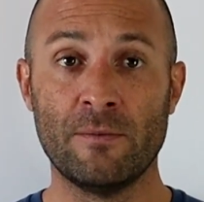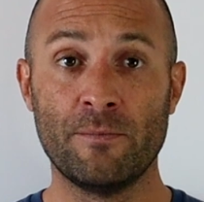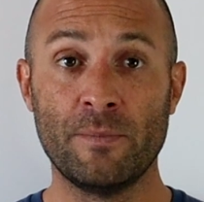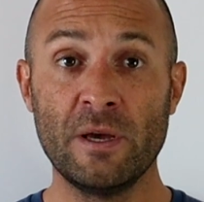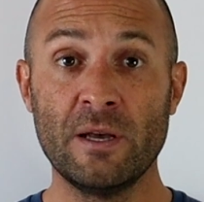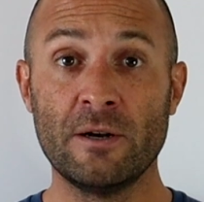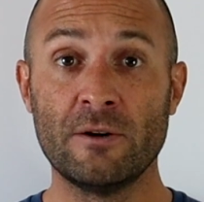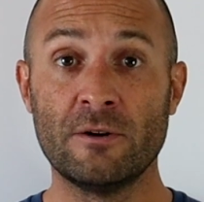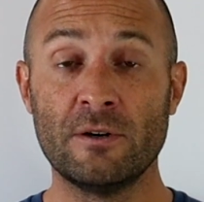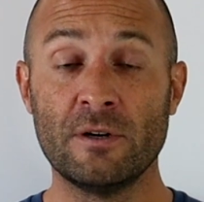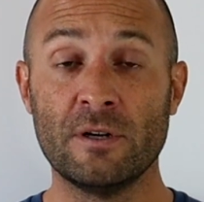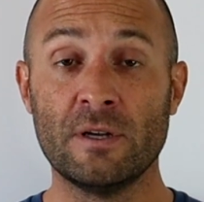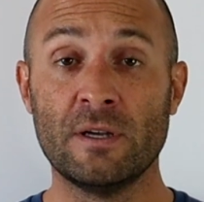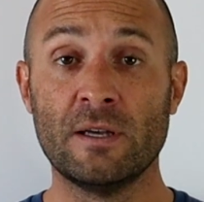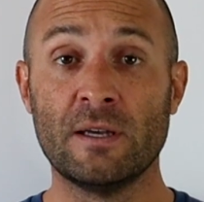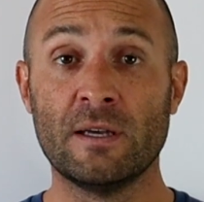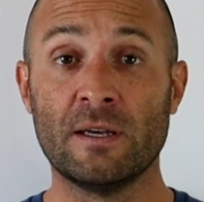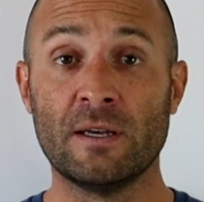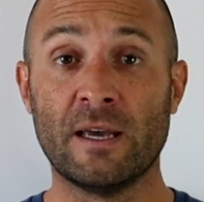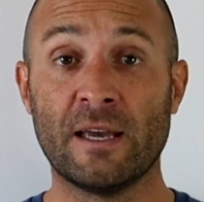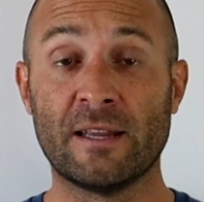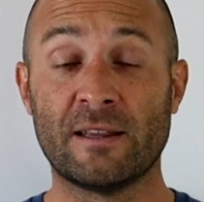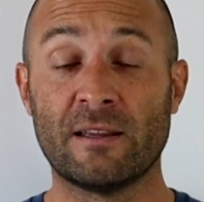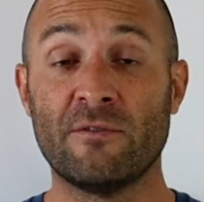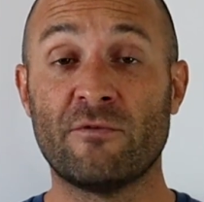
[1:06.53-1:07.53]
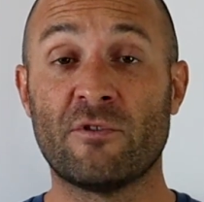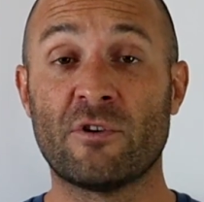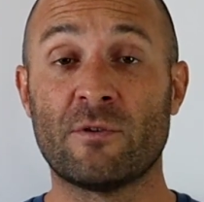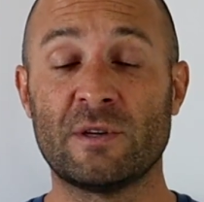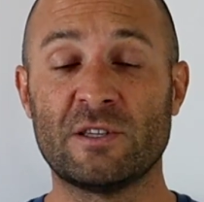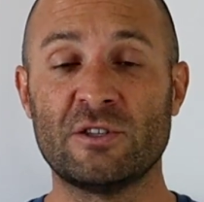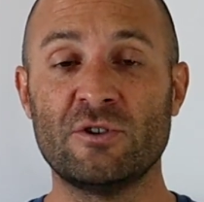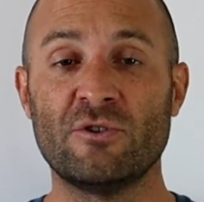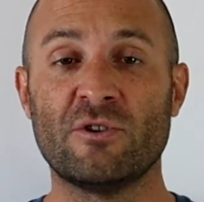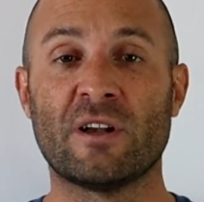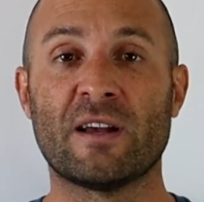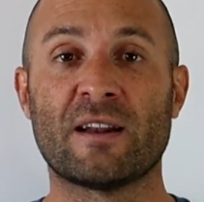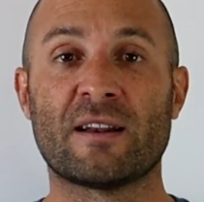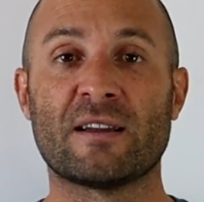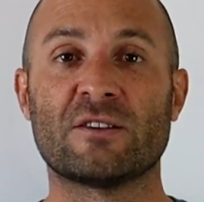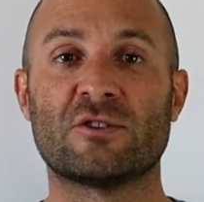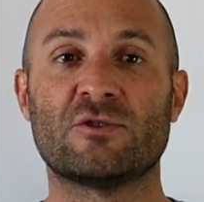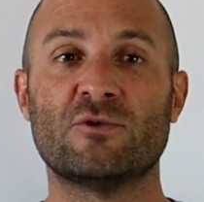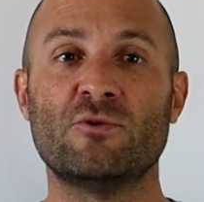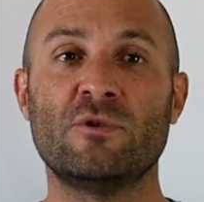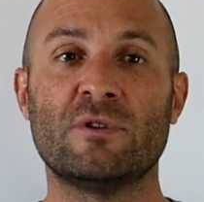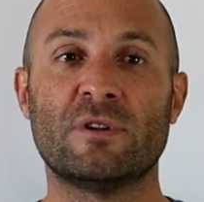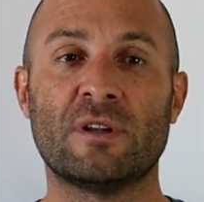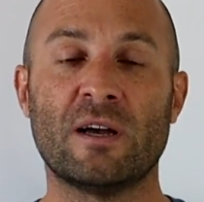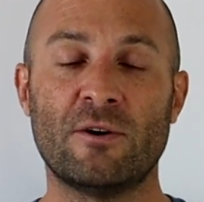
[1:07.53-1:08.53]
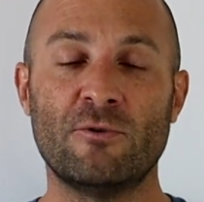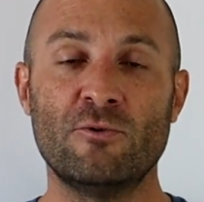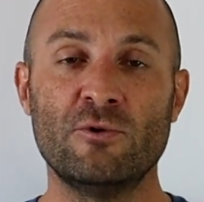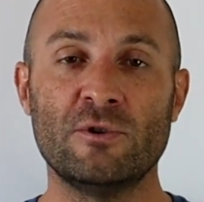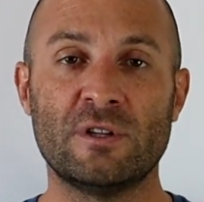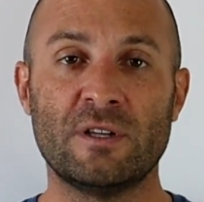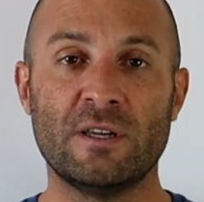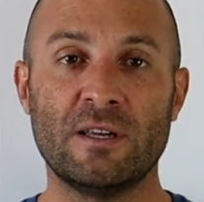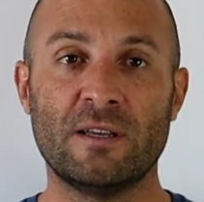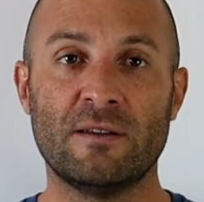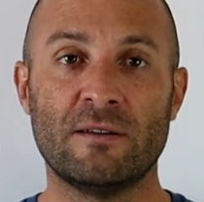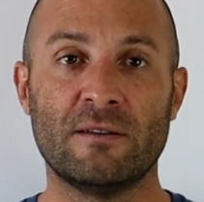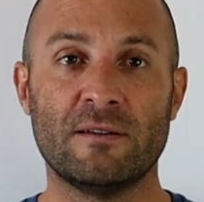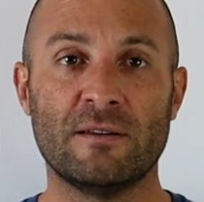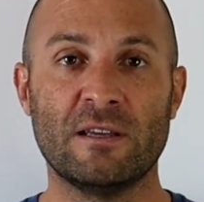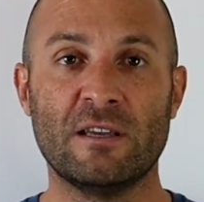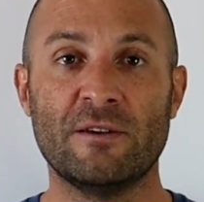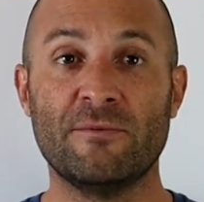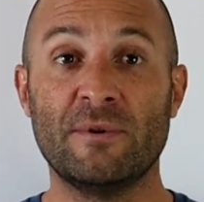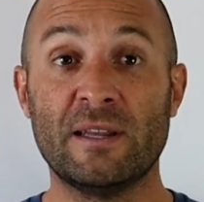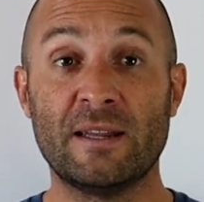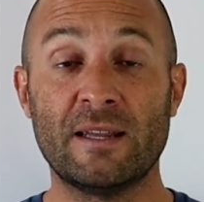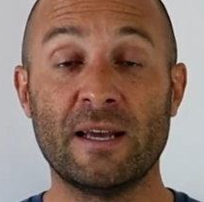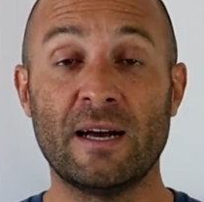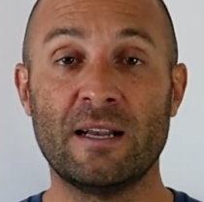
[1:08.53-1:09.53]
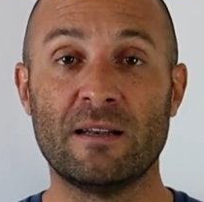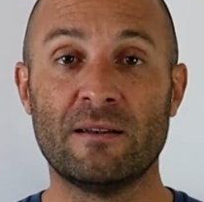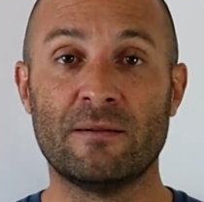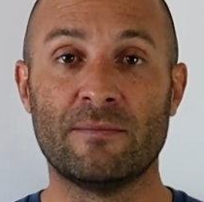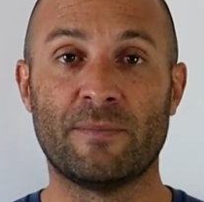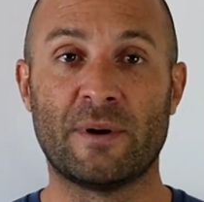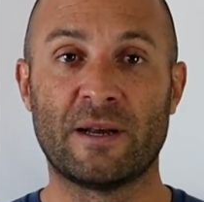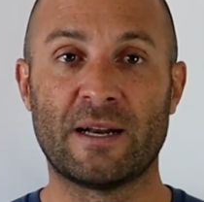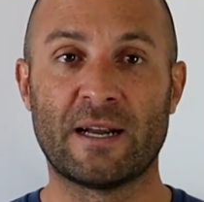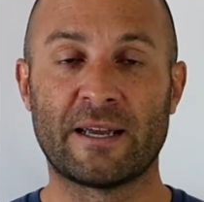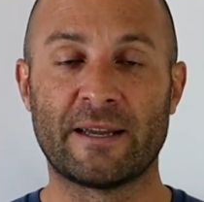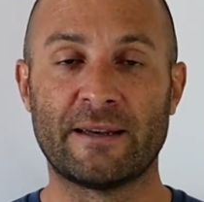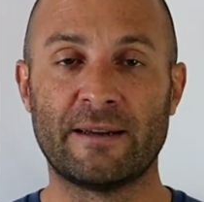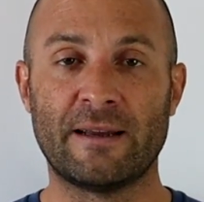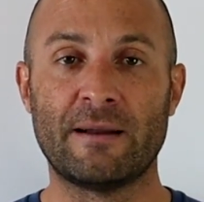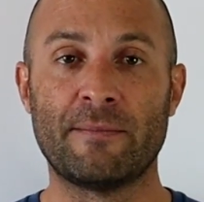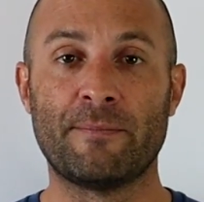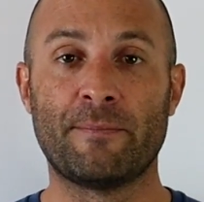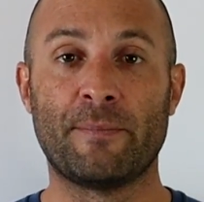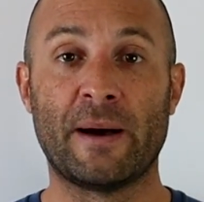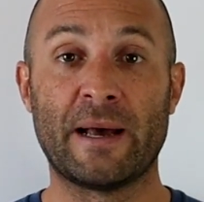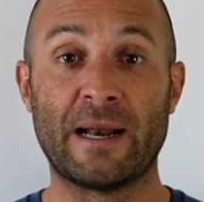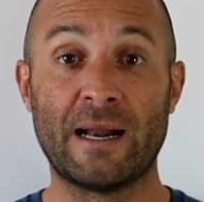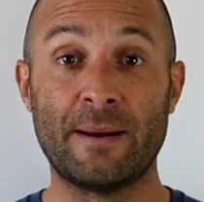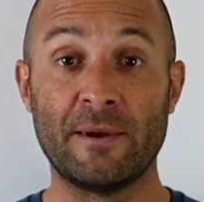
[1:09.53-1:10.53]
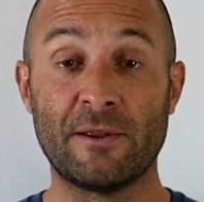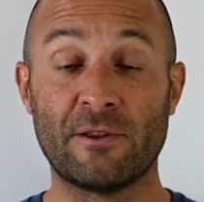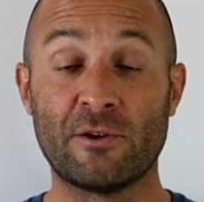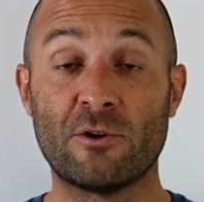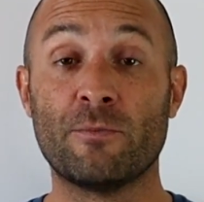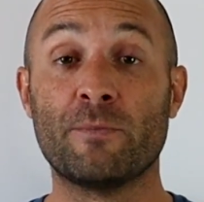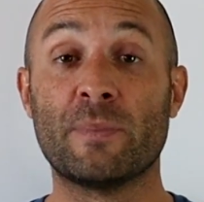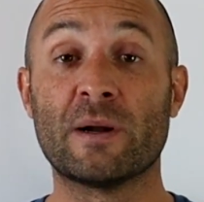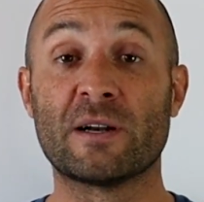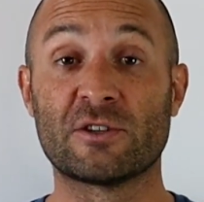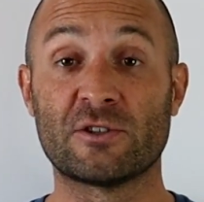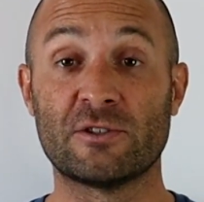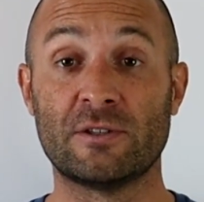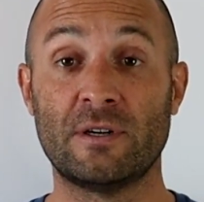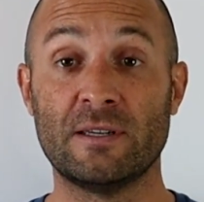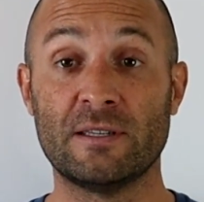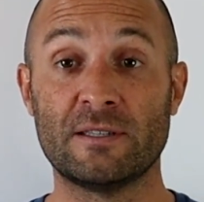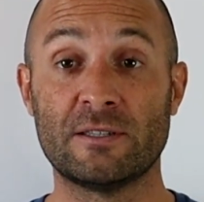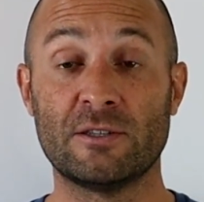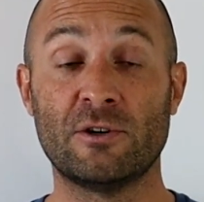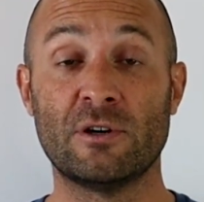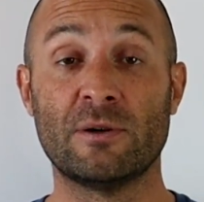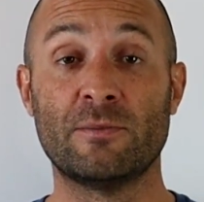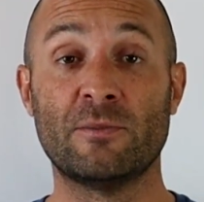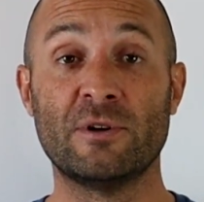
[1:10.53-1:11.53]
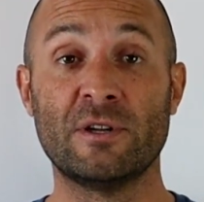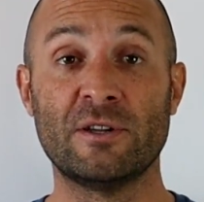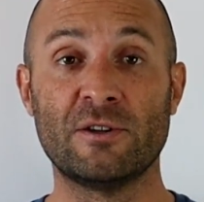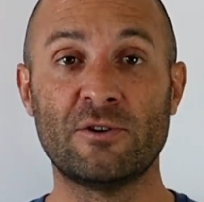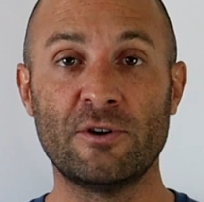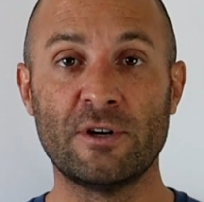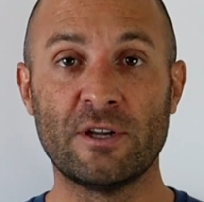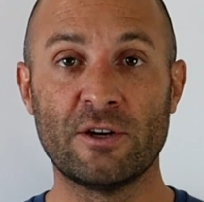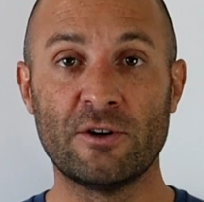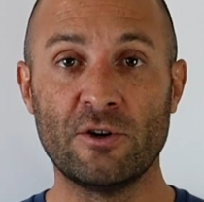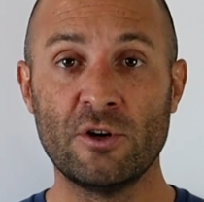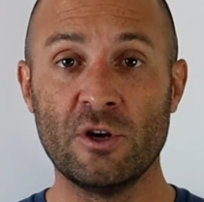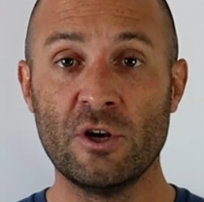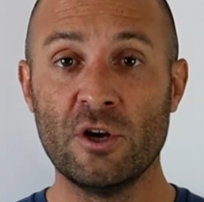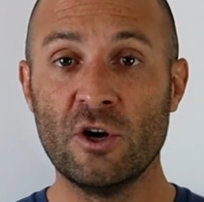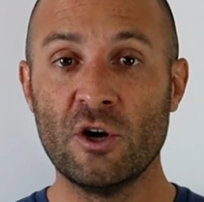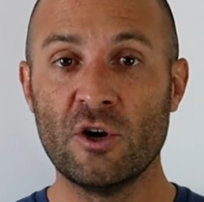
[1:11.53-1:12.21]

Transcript: pero esta información que resulta útil y vital para generar parámetros personalizados de monitoreo